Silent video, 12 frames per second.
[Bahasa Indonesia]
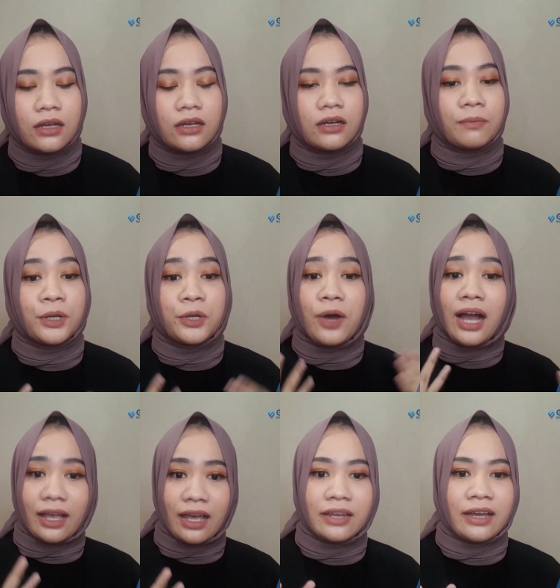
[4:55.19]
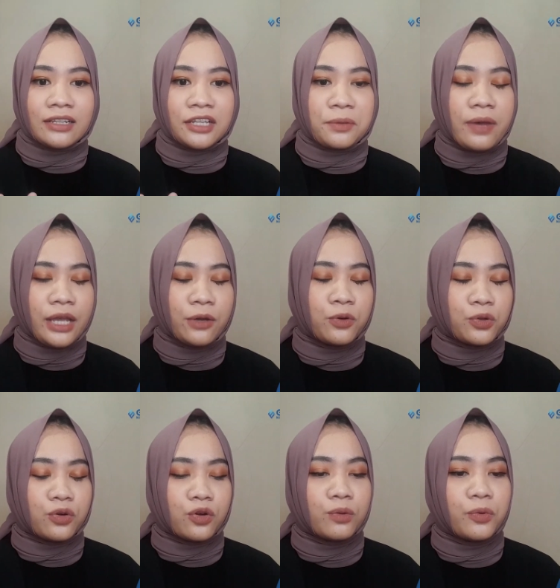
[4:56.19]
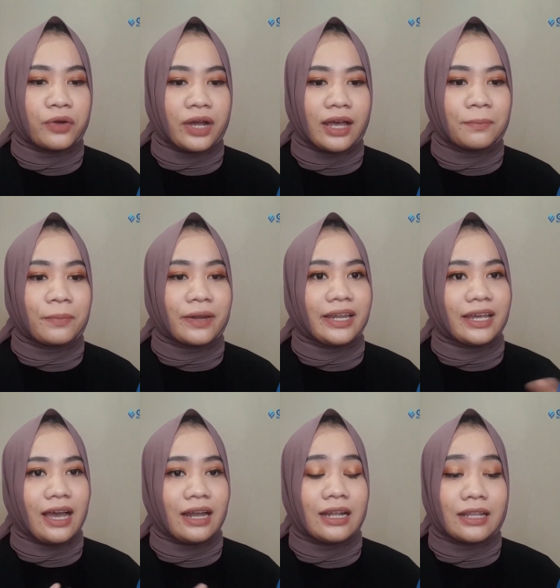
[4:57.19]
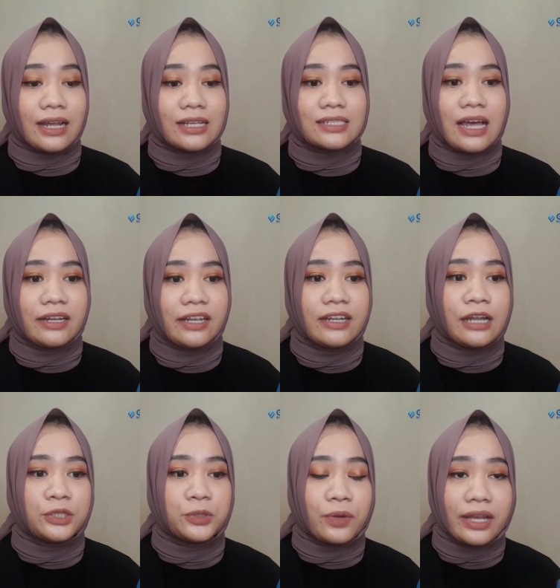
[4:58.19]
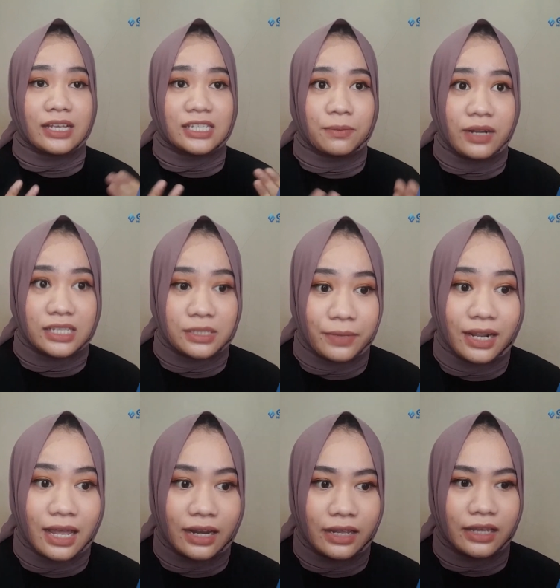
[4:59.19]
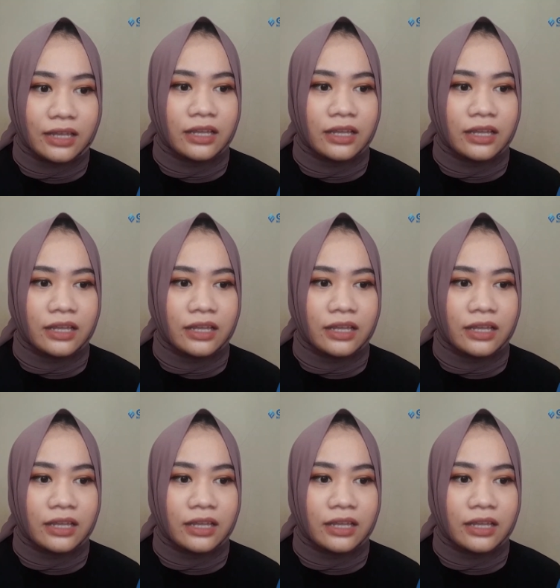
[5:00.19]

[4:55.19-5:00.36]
uh, eh, mendoakan yang terbaik untuk hubungan pernikahan antara Sandi dan Juragan 99 nih.